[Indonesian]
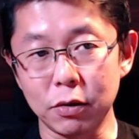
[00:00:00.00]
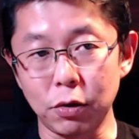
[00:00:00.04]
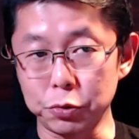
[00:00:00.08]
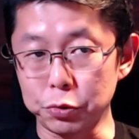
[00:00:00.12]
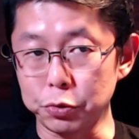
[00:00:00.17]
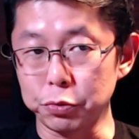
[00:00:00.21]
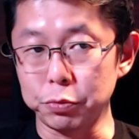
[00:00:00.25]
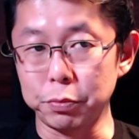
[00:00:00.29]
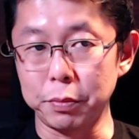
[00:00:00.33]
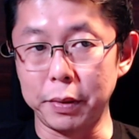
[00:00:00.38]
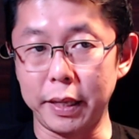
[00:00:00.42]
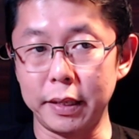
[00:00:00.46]

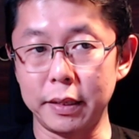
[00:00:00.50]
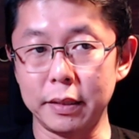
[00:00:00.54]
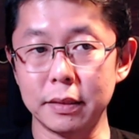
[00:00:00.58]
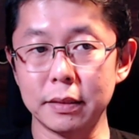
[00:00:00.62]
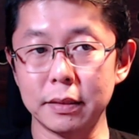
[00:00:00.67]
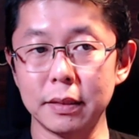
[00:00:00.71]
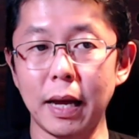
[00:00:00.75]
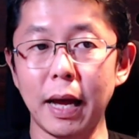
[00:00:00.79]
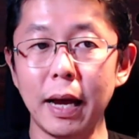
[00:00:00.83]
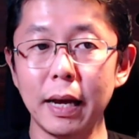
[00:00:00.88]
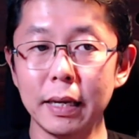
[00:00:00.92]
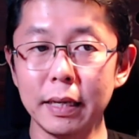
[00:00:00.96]
konsumen
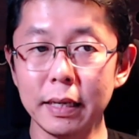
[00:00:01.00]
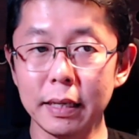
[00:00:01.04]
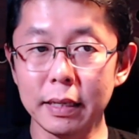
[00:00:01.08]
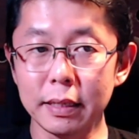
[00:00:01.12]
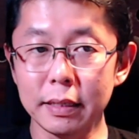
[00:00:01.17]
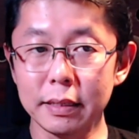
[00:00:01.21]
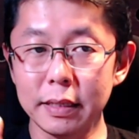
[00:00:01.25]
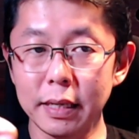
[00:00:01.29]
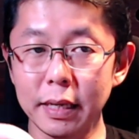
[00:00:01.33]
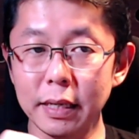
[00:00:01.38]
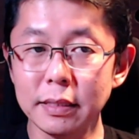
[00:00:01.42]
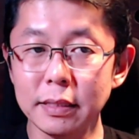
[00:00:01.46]

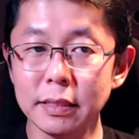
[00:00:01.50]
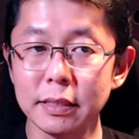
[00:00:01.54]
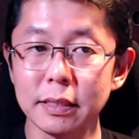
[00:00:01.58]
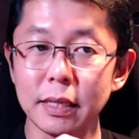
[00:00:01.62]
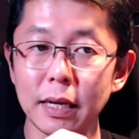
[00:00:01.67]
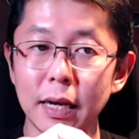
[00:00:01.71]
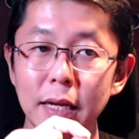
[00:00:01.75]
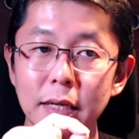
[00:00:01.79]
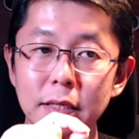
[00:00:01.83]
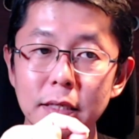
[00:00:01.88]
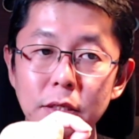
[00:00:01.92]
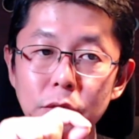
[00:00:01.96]
akhirnya
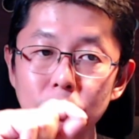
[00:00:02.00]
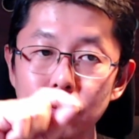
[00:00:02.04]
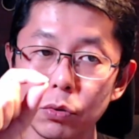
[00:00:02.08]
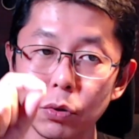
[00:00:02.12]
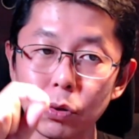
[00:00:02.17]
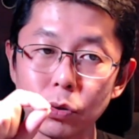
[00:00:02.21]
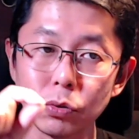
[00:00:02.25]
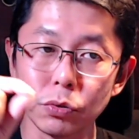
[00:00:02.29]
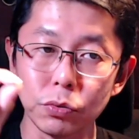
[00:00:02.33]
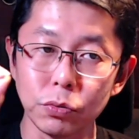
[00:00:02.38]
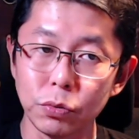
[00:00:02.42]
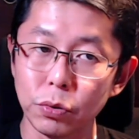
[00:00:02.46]
setelah
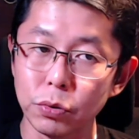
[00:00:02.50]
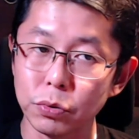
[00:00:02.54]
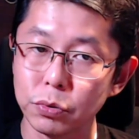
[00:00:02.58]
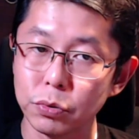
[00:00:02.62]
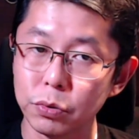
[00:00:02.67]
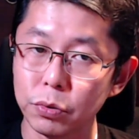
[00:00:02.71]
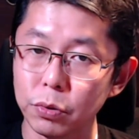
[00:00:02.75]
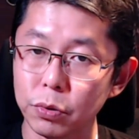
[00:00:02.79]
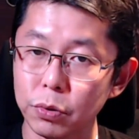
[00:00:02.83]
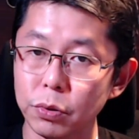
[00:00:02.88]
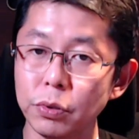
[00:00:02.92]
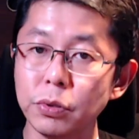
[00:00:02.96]

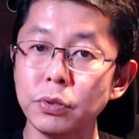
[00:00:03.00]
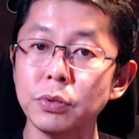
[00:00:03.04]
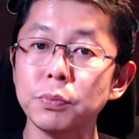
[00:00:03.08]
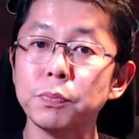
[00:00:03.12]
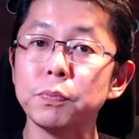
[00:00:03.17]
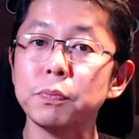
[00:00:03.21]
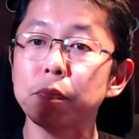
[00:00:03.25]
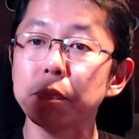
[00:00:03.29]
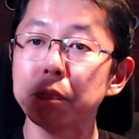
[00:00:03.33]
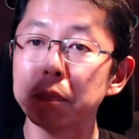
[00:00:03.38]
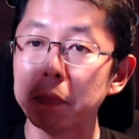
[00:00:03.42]
diurus-urus-urus